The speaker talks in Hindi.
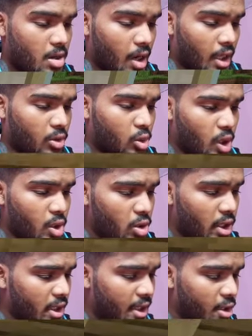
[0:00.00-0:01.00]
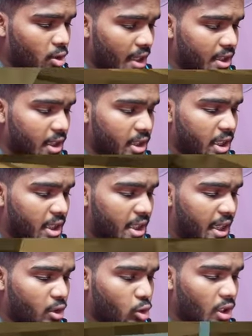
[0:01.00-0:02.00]
रात तो नहीं हो रही है दिन हो रहा है जल्दी से
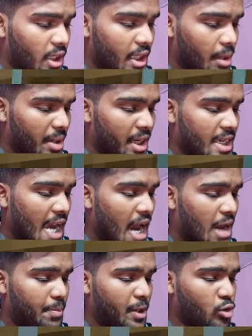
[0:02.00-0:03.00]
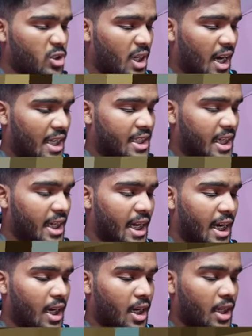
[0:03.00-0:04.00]
गेट खोल लेते हैं मैंने यहाँ पे कुछ कांच के
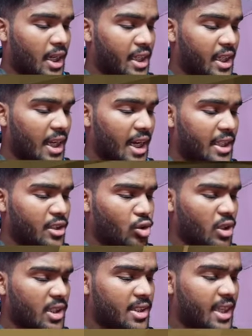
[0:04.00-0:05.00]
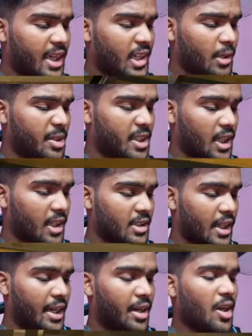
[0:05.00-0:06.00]
गेट खिड़कियाँ लगा दी थोड़ा सा देखने में अच्छा
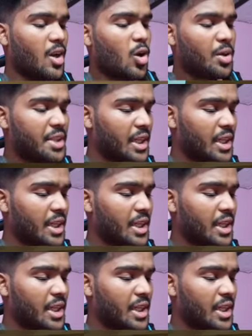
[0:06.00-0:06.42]
लगता है और